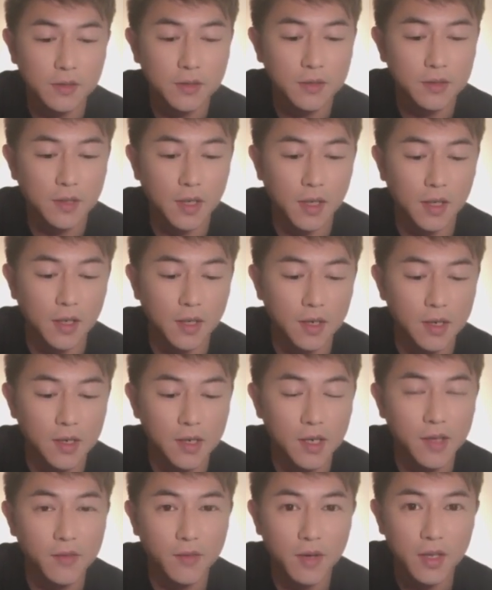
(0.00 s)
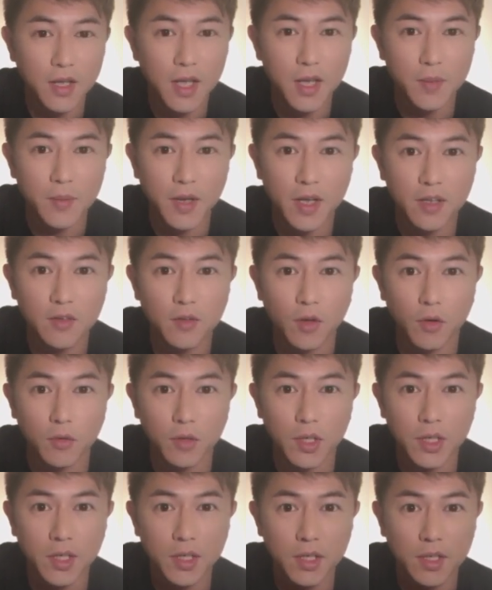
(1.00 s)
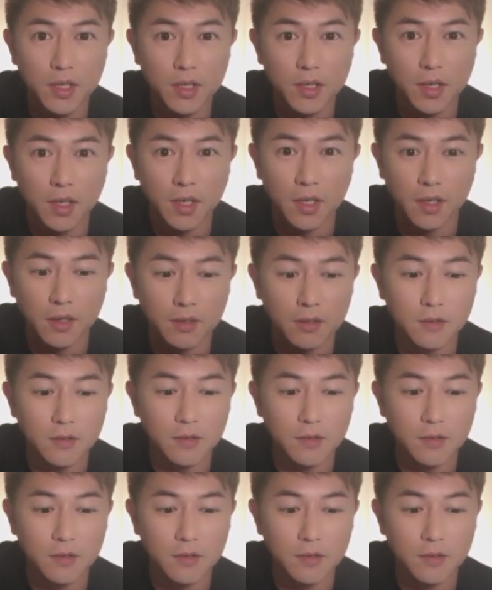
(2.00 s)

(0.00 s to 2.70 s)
呃，另外那边抖音一呃，